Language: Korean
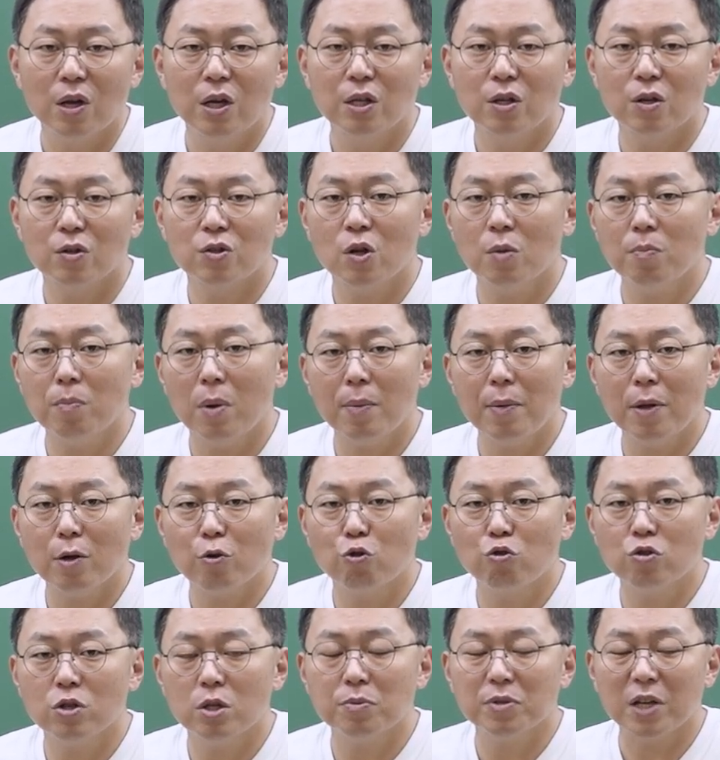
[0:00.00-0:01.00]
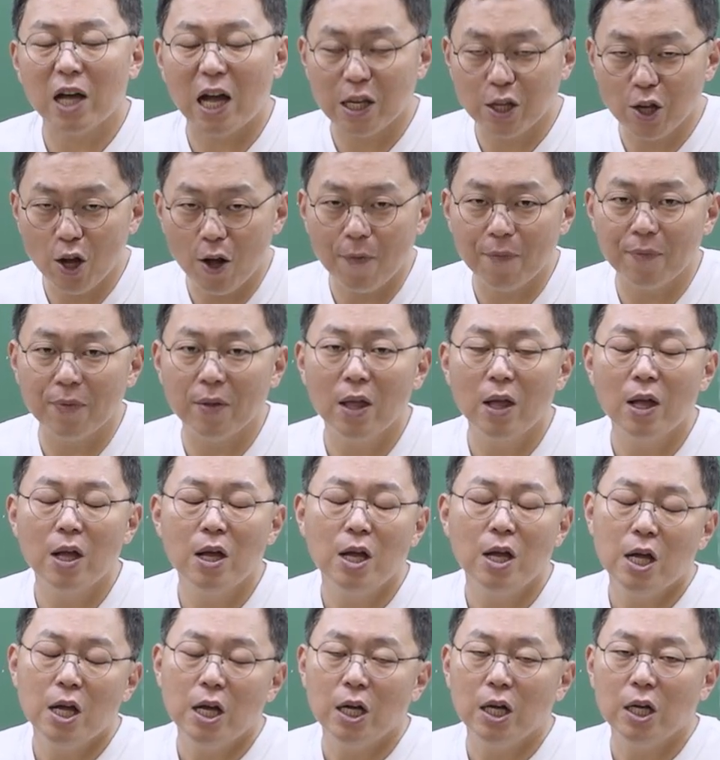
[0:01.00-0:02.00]
그래서 1894년
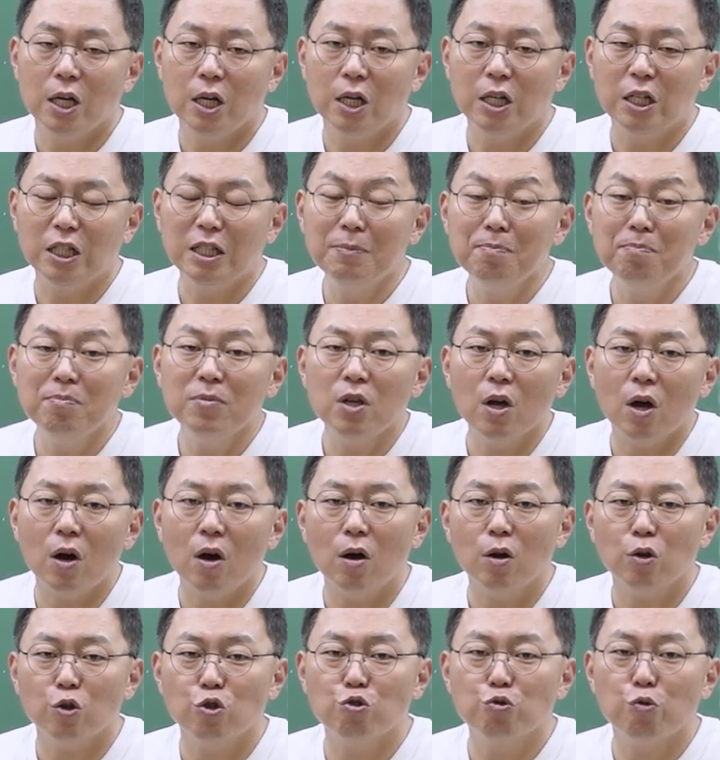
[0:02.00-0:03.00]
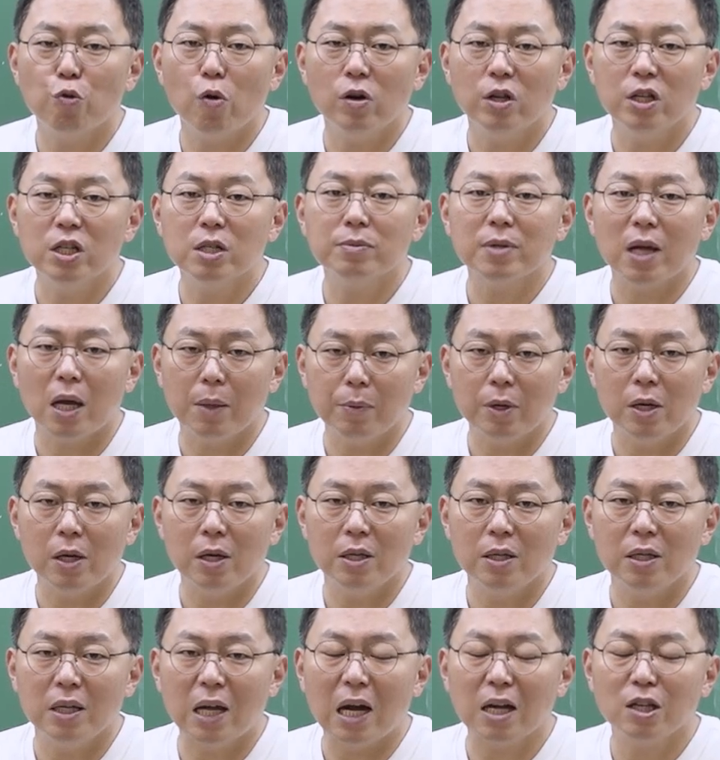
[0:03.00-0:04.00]
어, 음력 6월
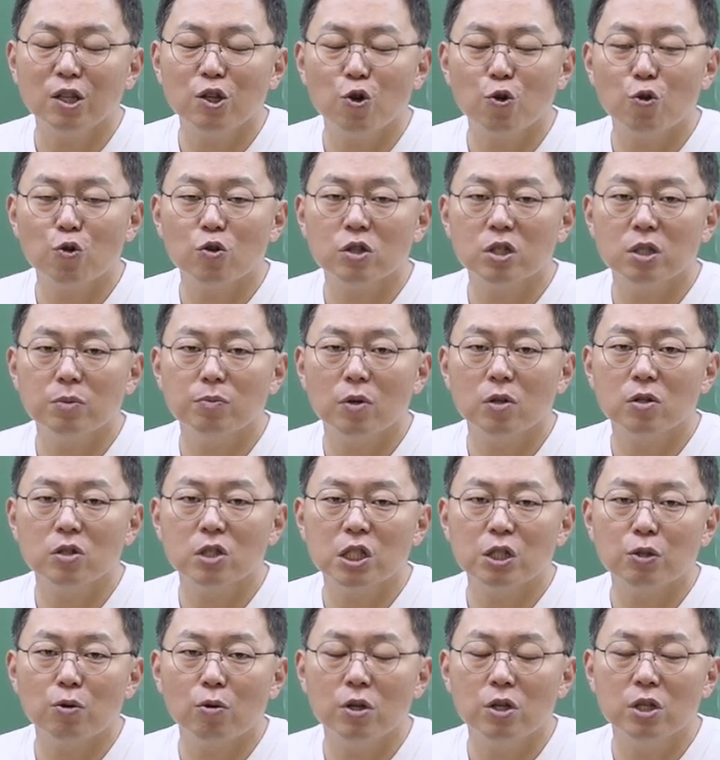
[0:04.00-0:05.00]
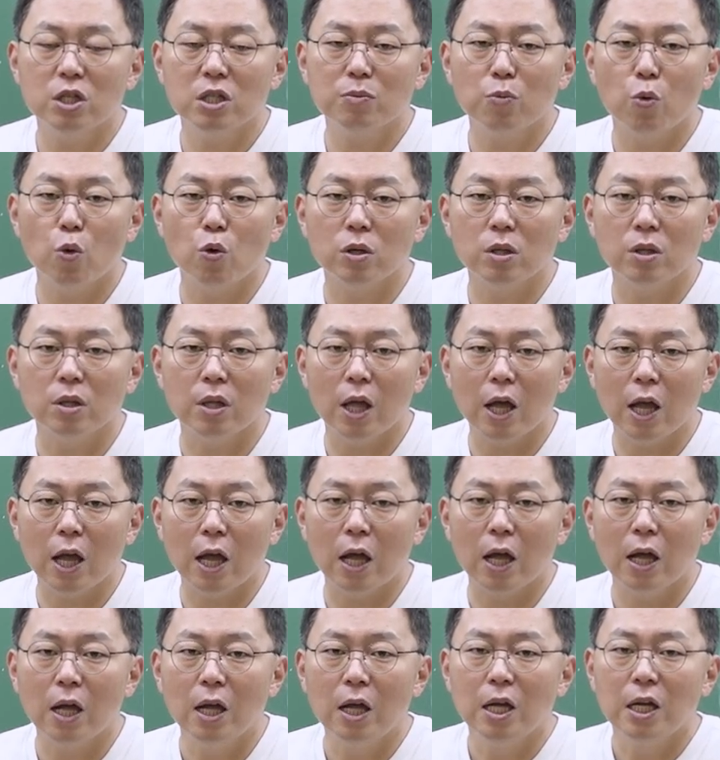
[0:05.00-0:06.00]
23일, 양력으로 치면 7월
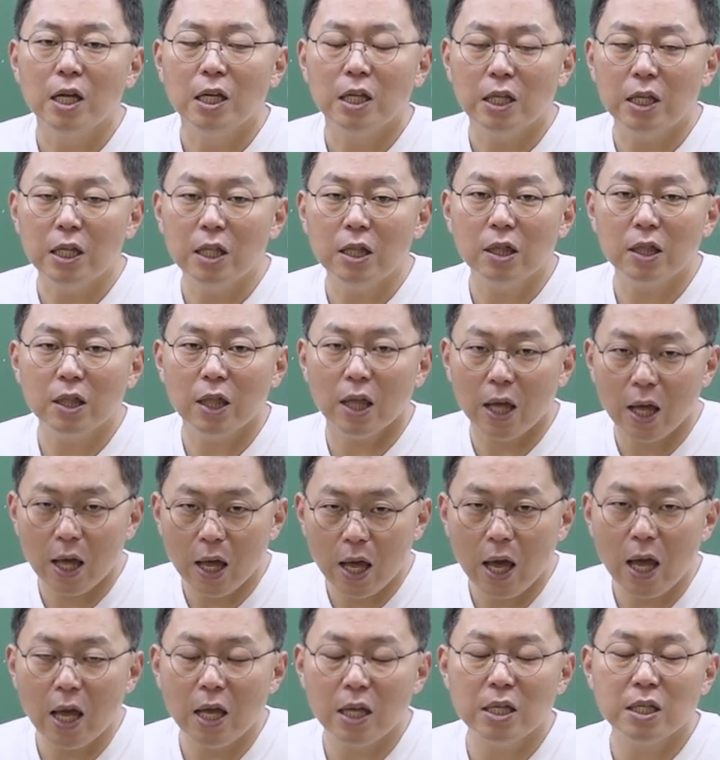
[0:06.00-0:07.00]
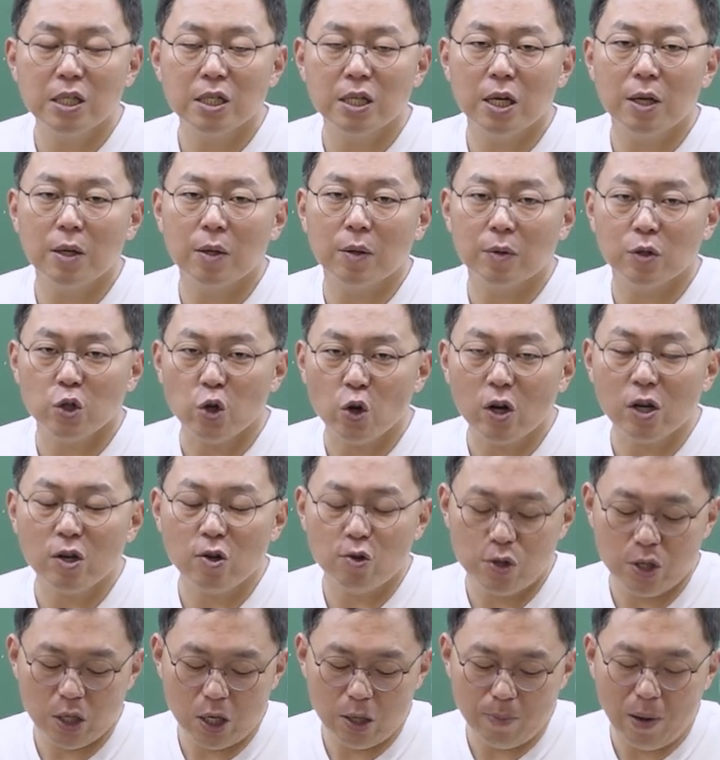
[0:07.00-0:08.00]
25일인데 이때에 이제
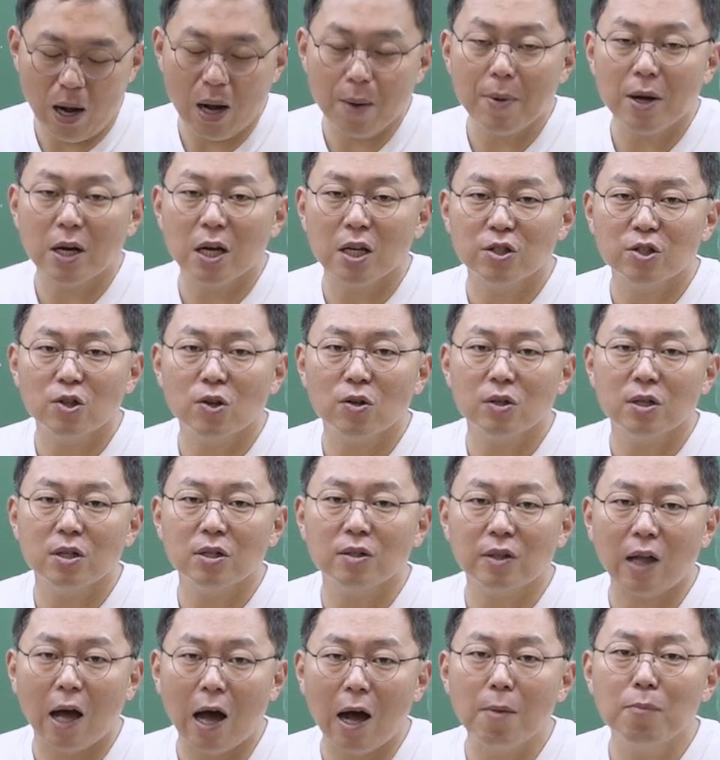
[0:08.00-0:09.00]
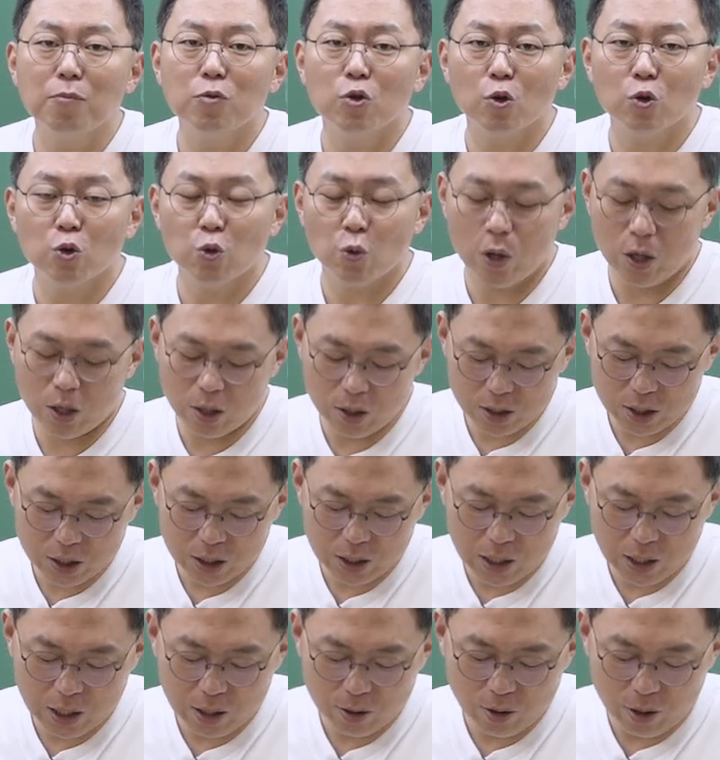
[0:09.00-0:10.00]
청일전쟁이 발발해서 그 다음 연도에 끝이
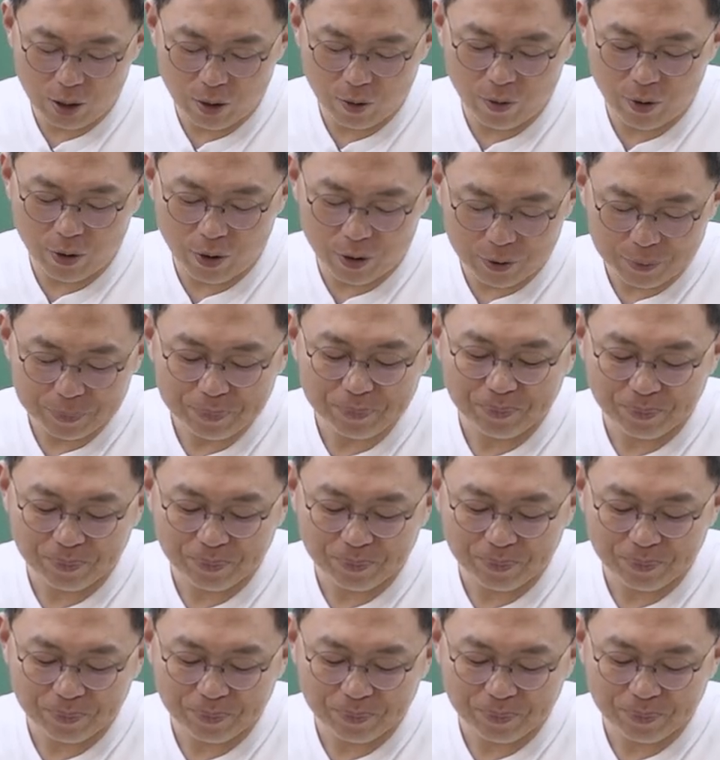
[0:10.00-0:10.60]
나게 된 거예요.